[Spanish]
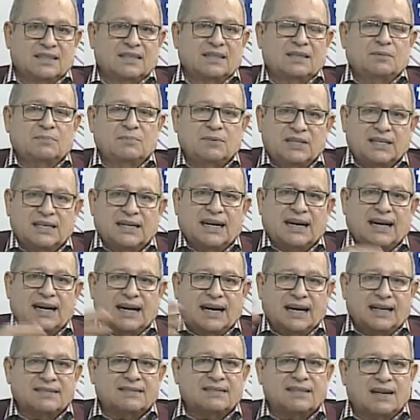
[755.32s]
y mira
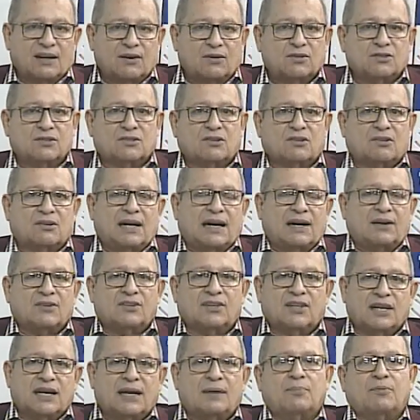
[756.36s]
hacia otro
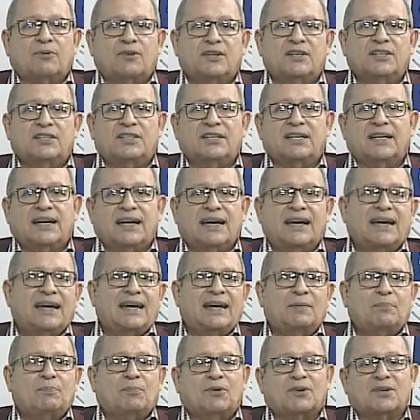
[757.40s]
lado de la política,
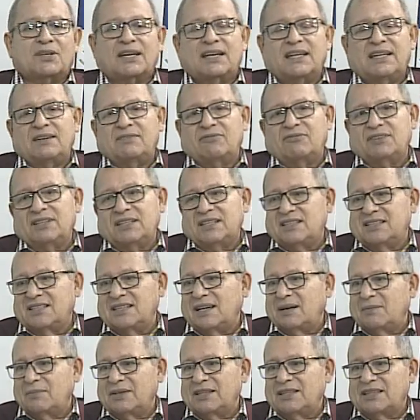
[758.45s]
es porque
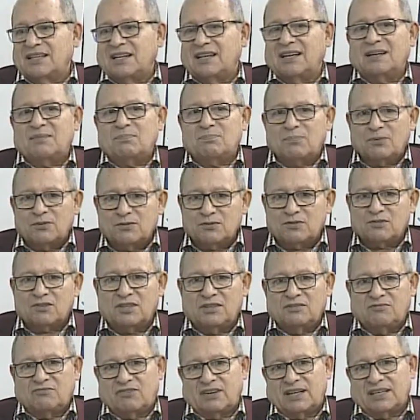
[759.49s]
definitivamente el, punto
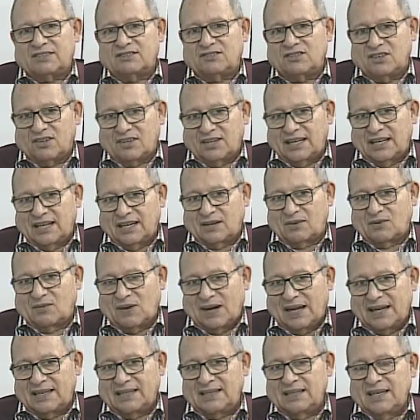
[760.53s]
de inflexión en el
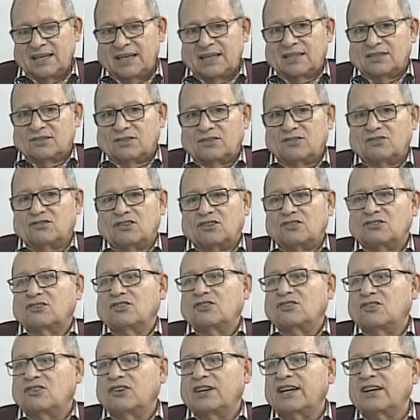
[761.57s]
cual
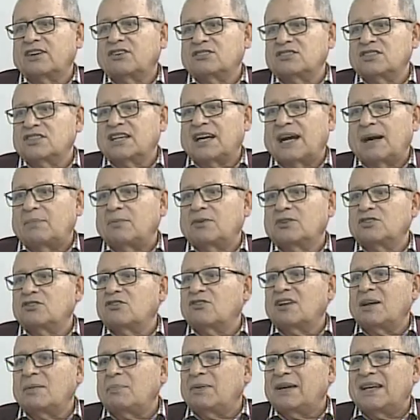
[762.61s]
nosotros nos encontramos
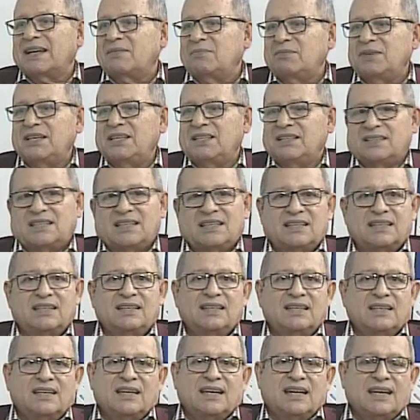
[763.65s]
no le permite
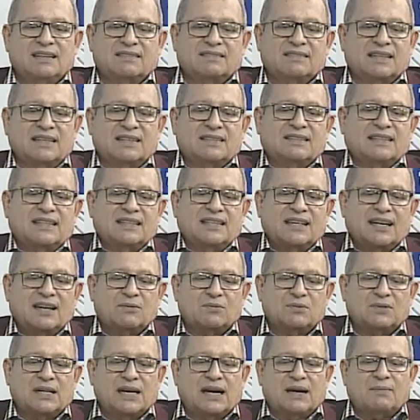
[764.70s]
este, tener
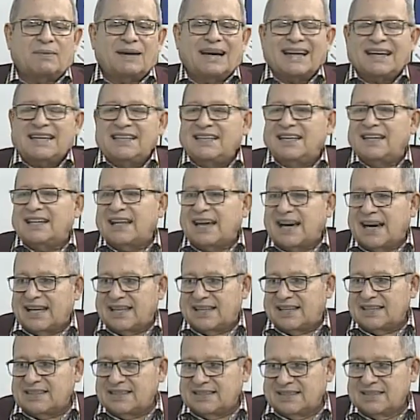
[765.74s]
una
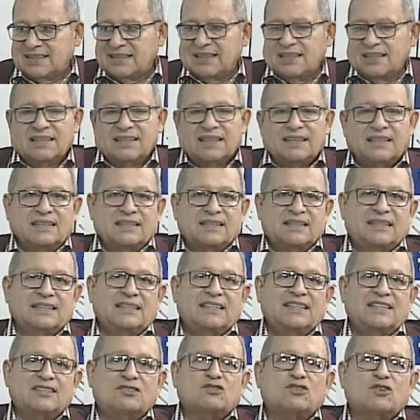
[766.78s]
variedad eh,
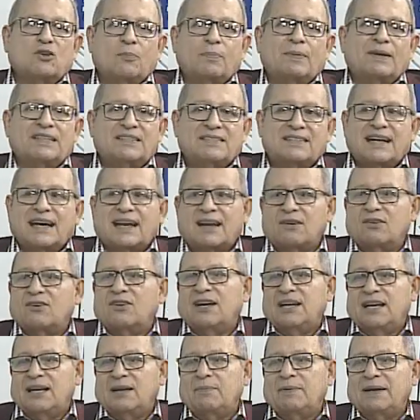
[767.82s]
ni sopesar
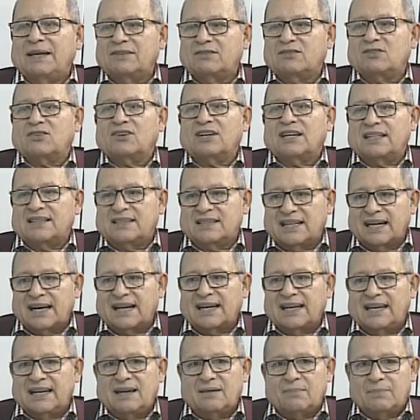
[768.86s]
los elementos que
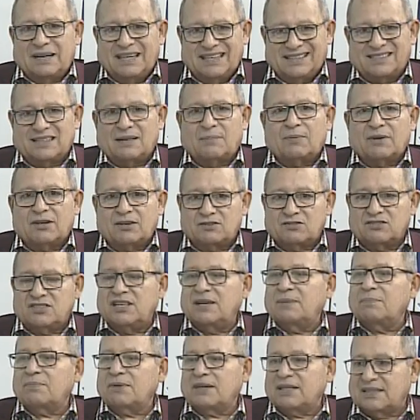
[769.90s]
están en la mesa, pero
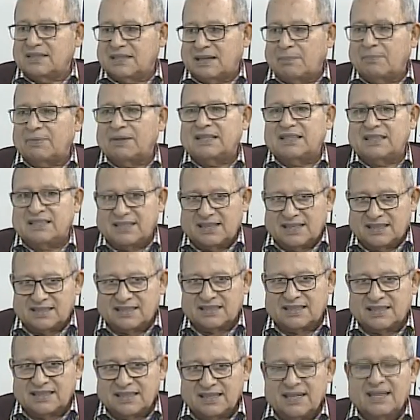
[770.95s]
siempre está
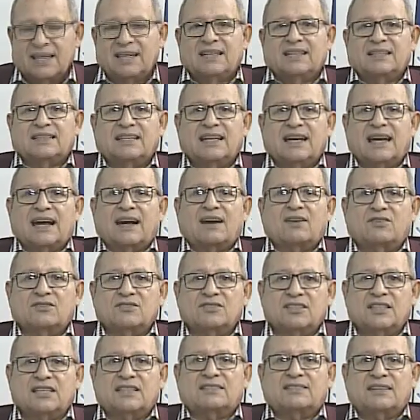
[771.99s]
pendiente del
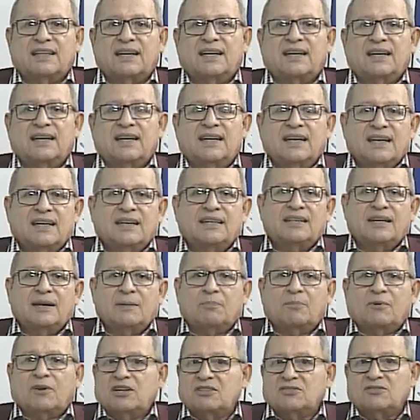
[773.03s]
acontecer y es
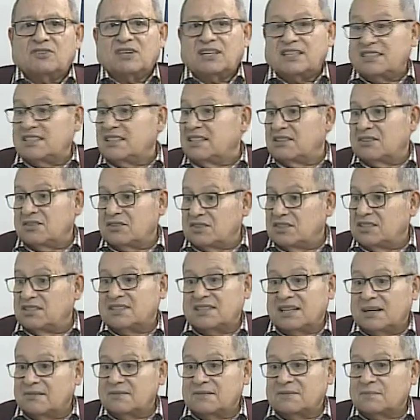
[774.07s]
por eso que
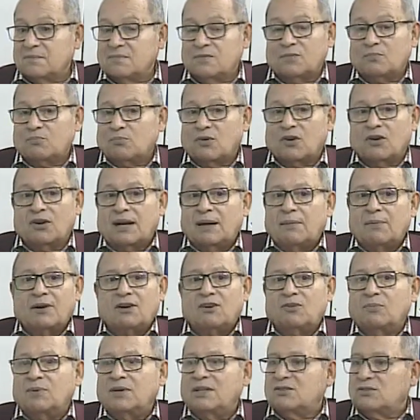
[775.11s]
sintonizan programas
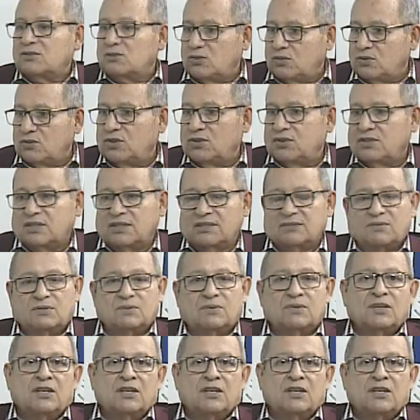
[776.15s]
como el tuyo, que